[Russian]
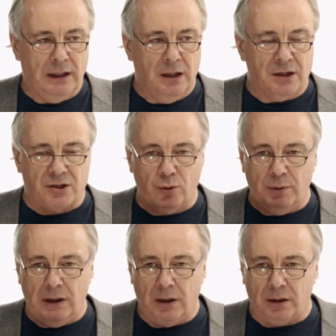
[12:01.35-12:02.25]

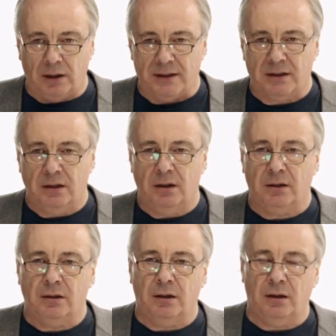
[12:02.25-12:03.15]
Субъектность –
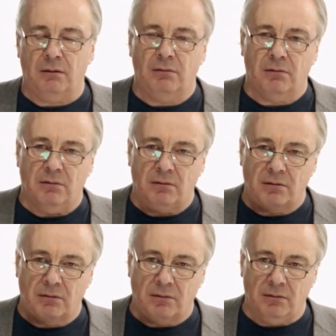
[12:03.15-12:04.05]
это
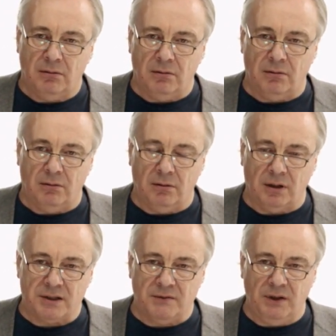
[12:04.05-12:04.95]
Э,
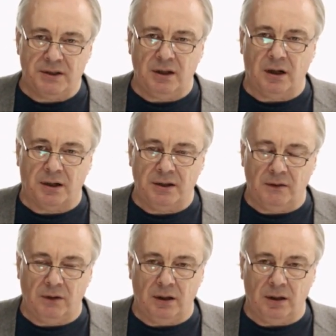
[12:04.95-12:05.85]
развития
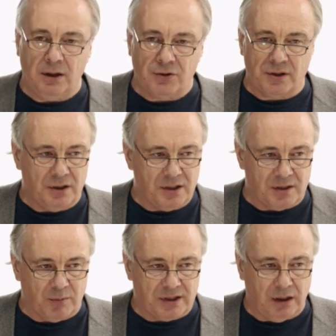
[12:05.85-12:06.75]
активной личностной
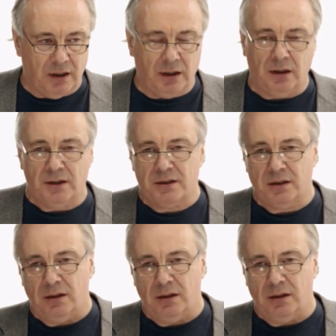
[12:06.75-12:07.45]
самостоятельности.